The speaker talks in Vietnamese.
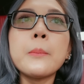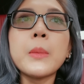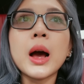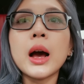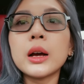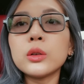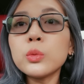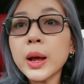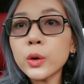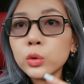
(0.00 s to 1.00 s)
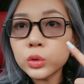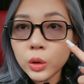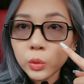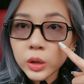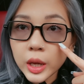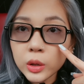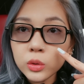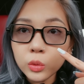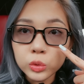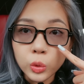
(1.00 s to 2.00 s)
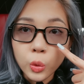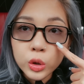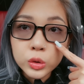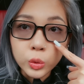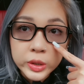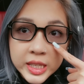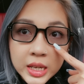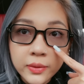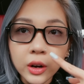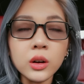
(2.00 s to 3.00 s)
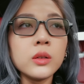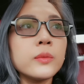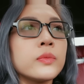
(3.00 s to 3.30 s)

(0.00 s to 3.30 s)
mà lúc nãy nó còn kiểu kính còn tối tối xì vào cơ